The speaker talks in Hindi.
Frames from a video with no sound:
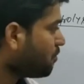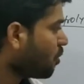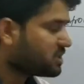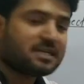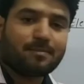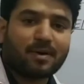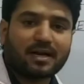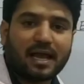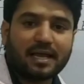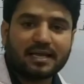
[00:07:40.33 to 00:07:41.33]
पॉजिटिव
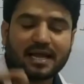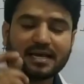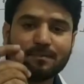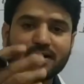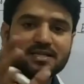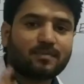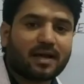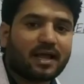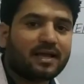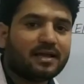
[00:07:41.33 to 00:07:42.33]
बना है एन ए प्लस
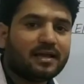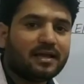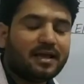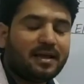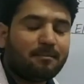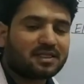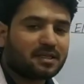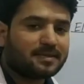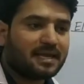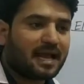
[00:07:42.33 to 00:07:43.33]
बना है
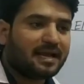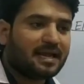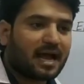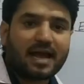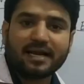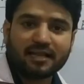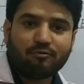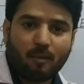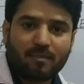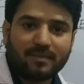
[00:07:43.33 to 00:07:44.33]
मतलब कि एन आयन के
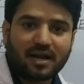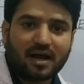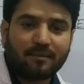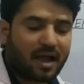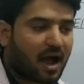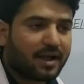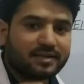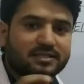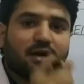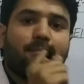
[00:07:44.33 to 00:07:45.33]
फॉर्म में मिला हमें
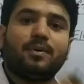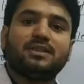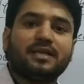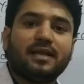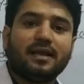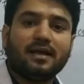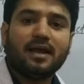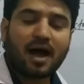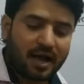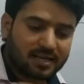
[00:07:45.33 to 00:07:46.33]
आयन्स कब बनते हैं
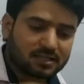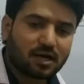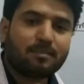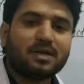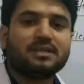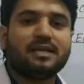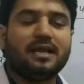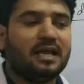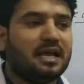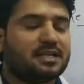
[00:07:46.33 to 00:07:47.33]
आयन्स तब बनते
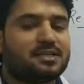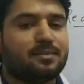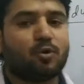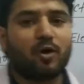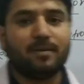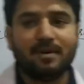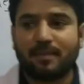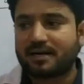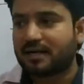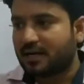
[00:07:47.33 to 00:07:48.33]
हैं जब कोई भी
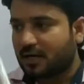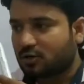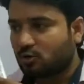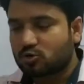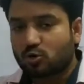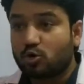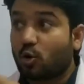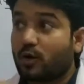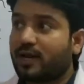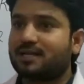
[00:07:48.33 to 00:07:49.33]
मेटल इलेक्ट्रॉन्स को
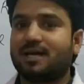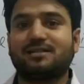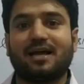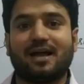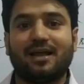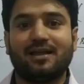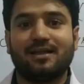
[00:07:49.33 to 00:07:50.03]
डोनेट करता है